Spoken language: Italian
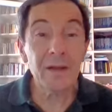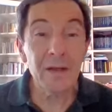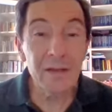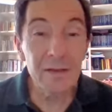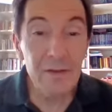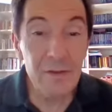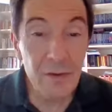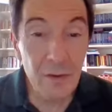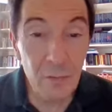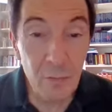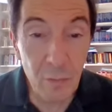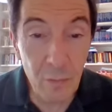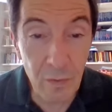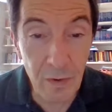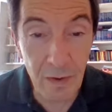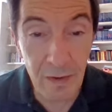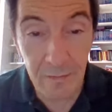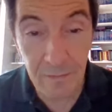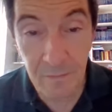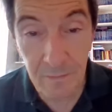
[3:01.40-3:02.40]
che la dice
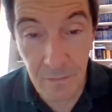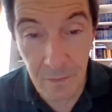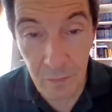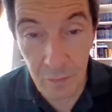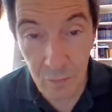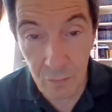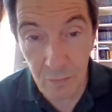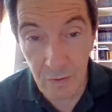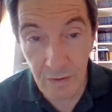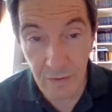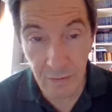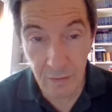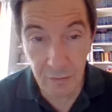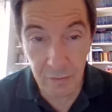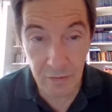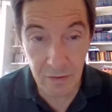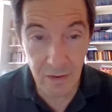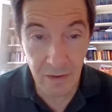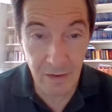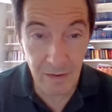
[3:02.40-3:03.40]
lunga sulla
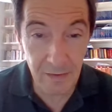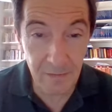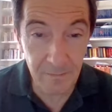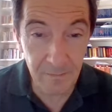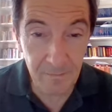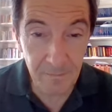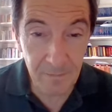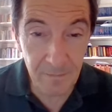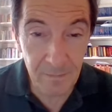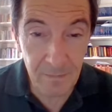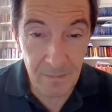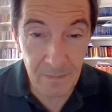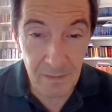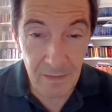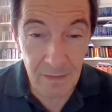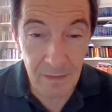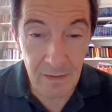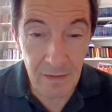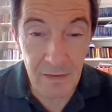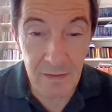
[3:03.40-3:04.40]
nostra
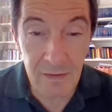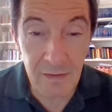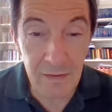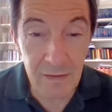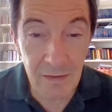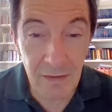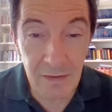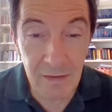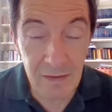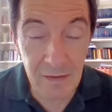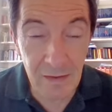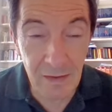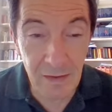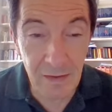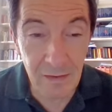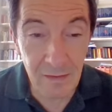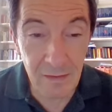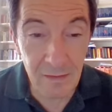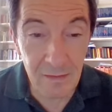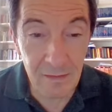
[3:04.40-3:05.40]

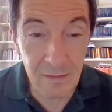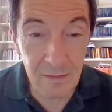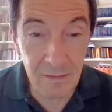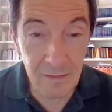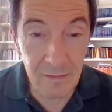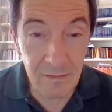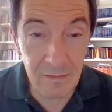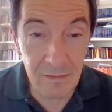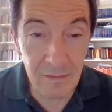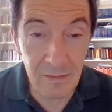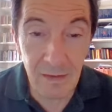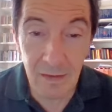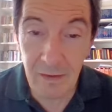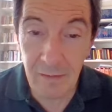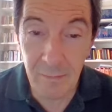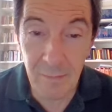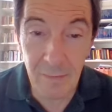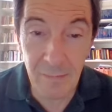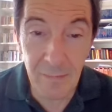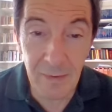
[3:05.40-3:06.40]
esistenza
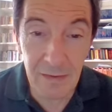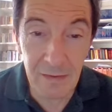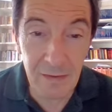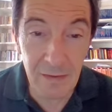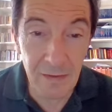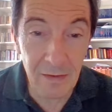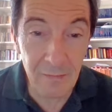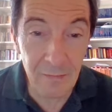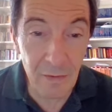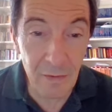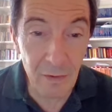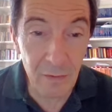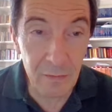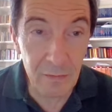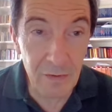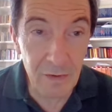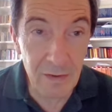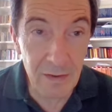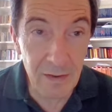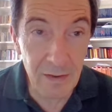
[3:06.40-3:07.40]
terribilmente
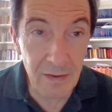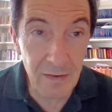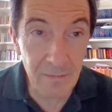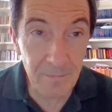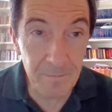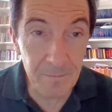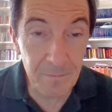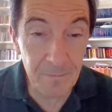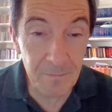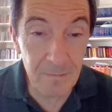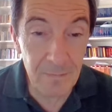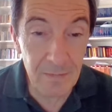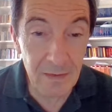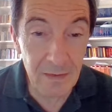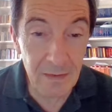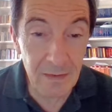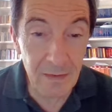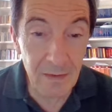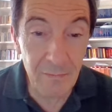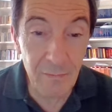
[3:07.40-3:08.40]
nevrotica
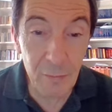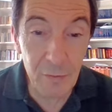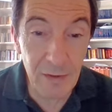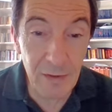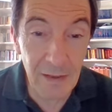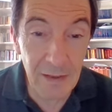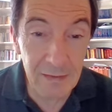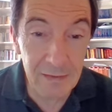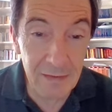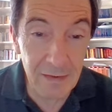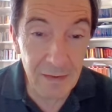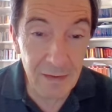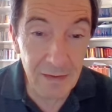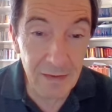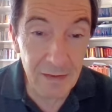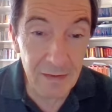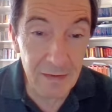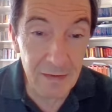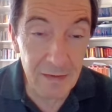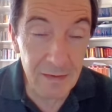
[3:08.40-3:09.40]
e votata
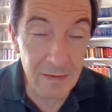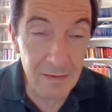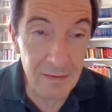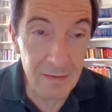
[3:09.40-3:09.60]
alla,